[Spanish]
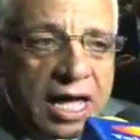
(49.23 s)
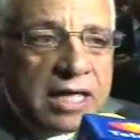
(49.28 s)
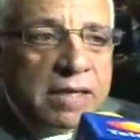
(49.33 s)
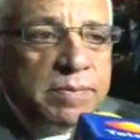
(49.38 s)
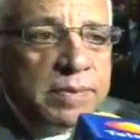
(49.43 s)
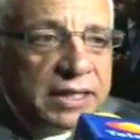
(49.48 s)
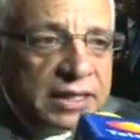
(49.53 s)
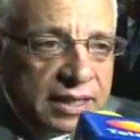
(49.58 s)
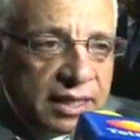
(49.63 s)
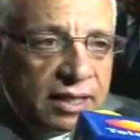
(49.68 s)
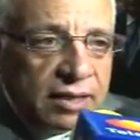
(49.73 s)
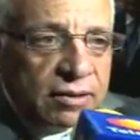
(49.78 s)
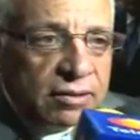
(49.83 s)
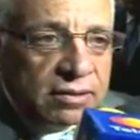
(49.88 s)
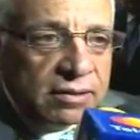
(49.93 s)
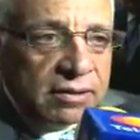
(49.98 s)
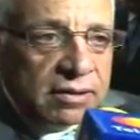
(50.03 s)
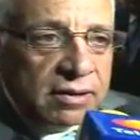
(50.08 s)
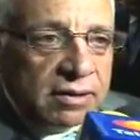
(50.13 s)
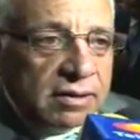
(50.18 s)
admitido
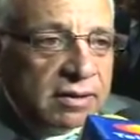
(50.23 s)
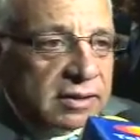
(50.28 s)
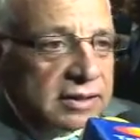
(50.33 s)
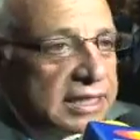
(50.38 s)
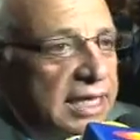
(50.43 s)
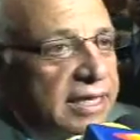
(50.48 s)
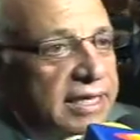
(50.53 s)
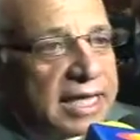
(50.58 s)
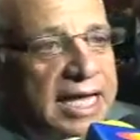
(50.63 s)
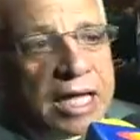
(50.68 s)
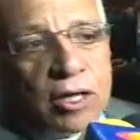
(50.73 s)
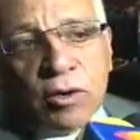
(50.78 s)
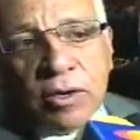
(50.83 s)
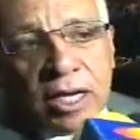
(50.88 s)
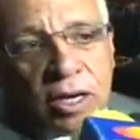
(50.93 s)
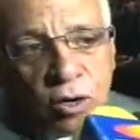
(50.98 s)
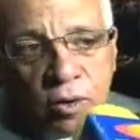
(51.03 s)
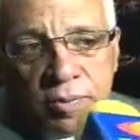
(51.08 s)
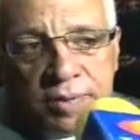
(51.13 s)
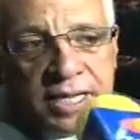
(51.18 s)
y ha dejado
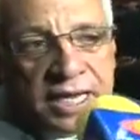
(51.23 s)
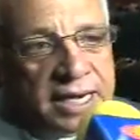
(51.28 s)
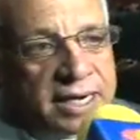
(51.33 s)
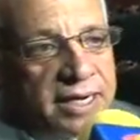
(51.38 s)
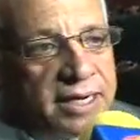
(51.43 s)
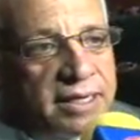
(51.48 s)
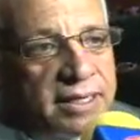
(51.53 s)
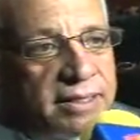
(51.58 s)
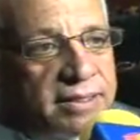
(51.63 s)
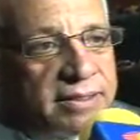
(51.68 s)
que gobierne